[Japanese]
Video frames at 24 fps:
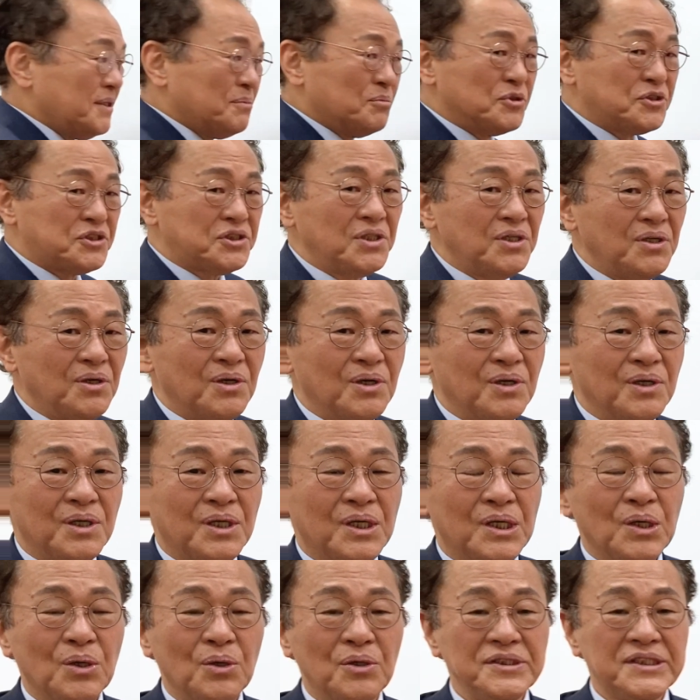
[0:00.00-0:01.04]
で、もちろん、
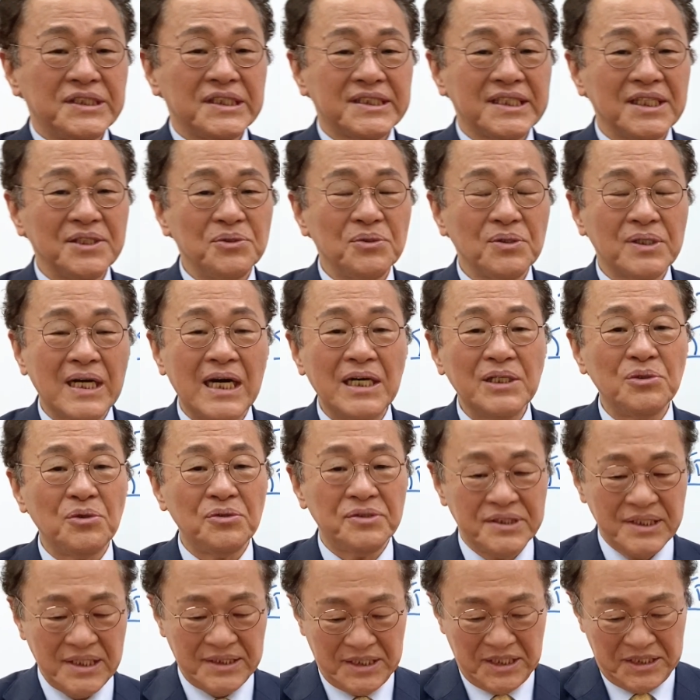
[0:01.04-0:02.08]
お医者さんと看護
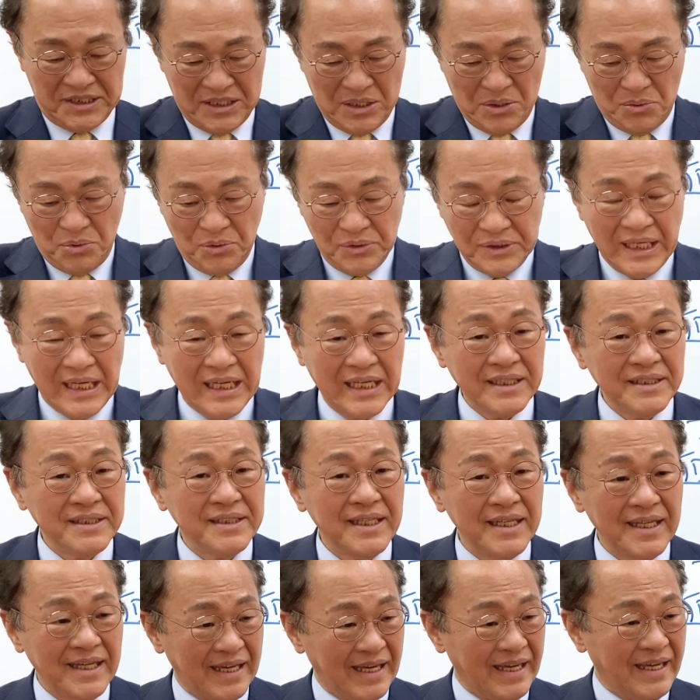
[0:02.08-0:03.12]
婦さんたちがこう並ん
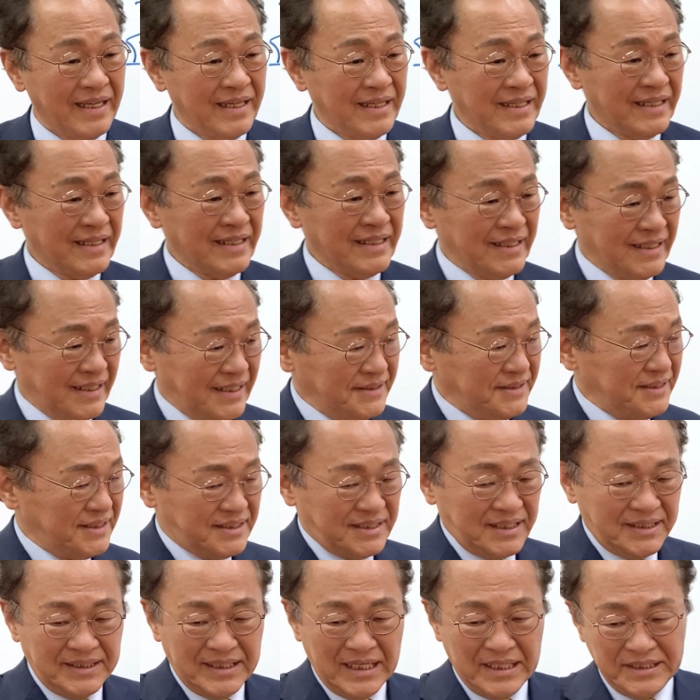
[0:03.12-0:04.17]
で、患者
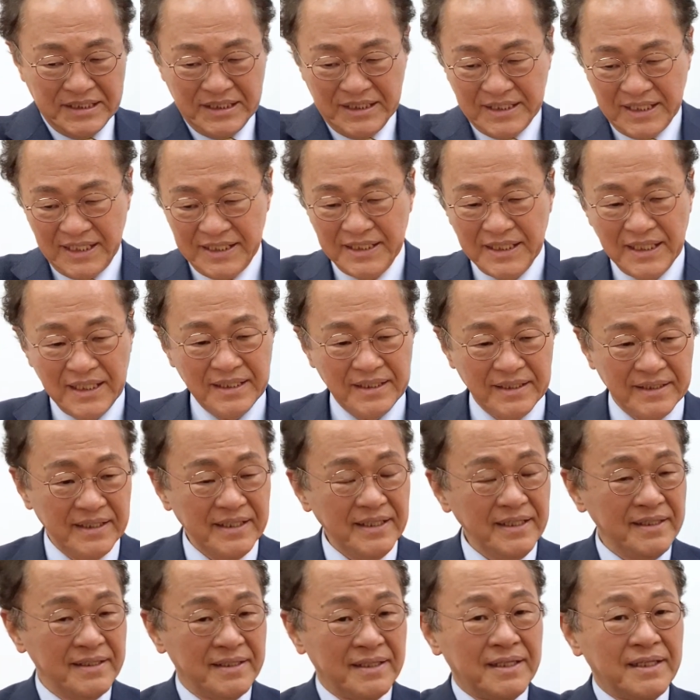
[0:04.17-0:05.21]
さん何人かいながら
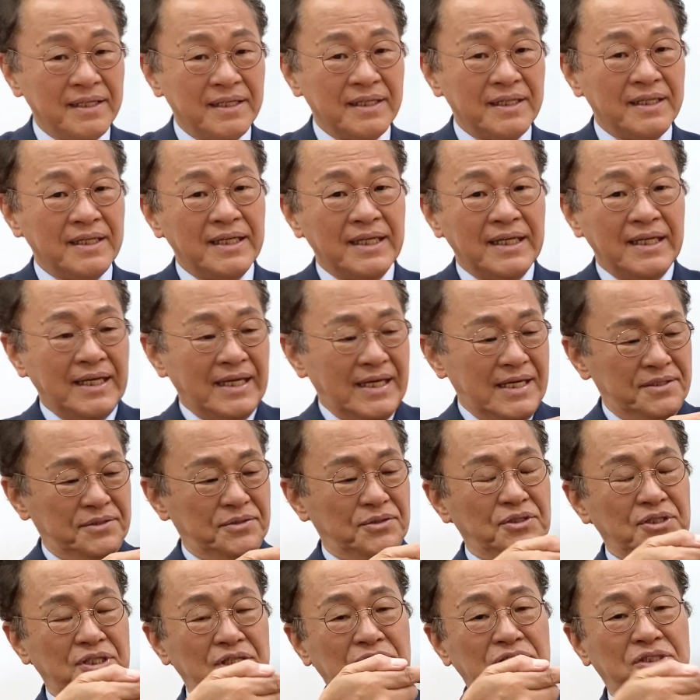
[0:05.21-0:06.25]
ね、あ
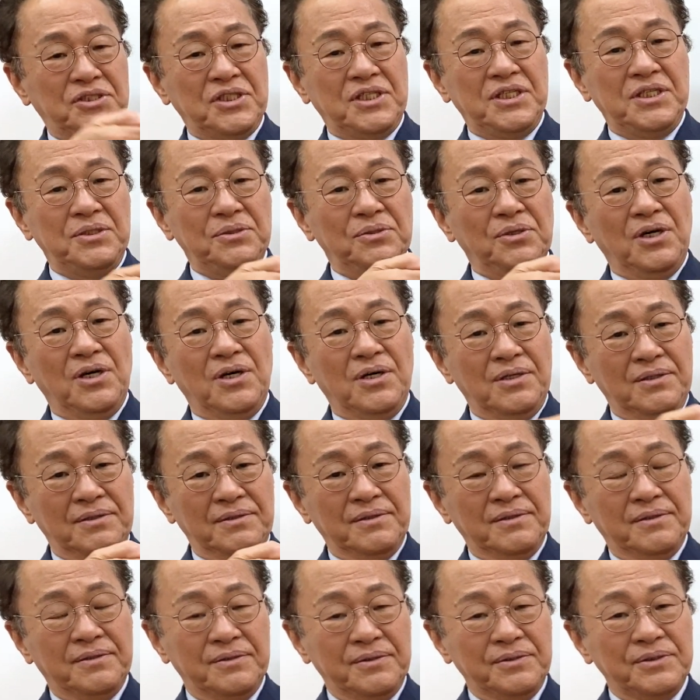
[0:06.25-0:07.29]
の、インスリンを
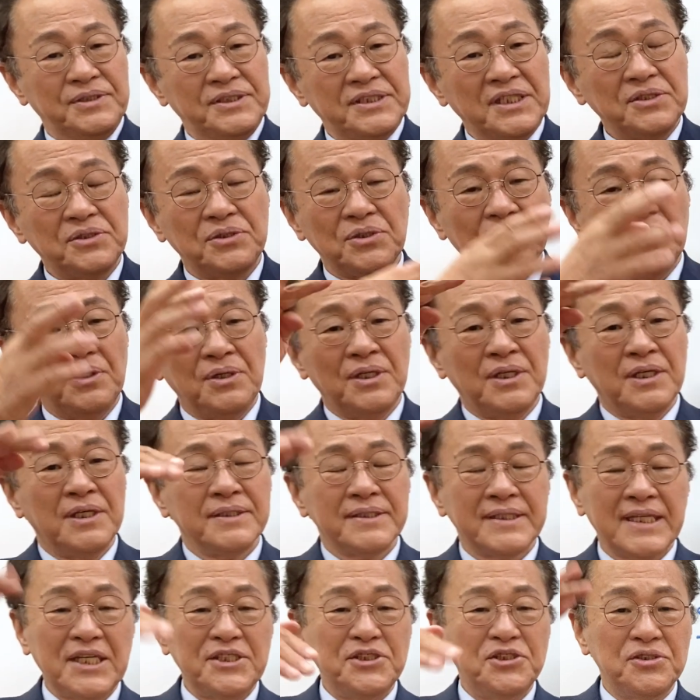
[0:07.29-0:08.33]
ちゃんと
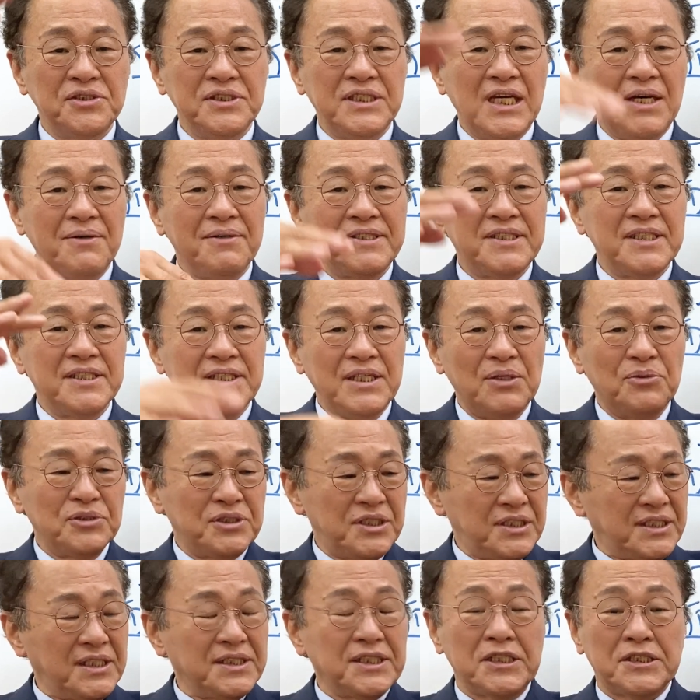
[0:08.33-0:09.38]
体重に合わせてお医
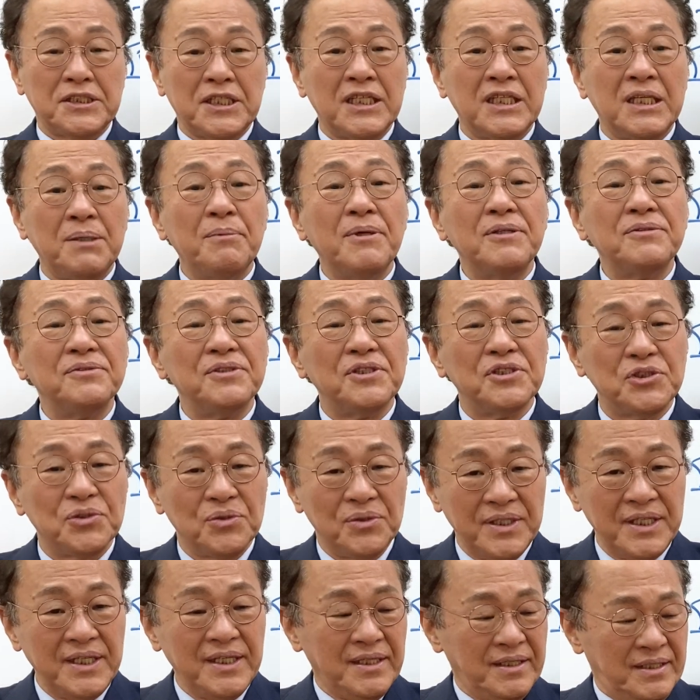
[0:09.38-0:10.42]
者さんたちが決めるんでしょ
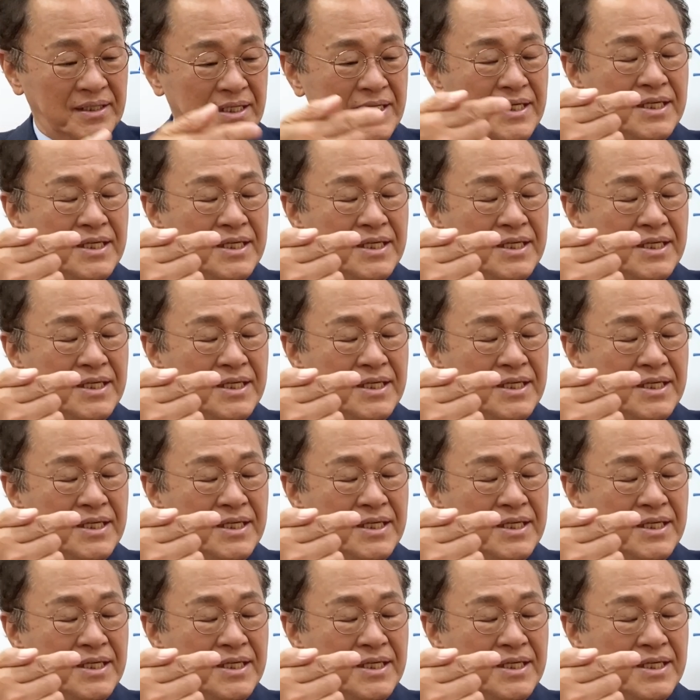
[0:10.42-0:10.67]
うね。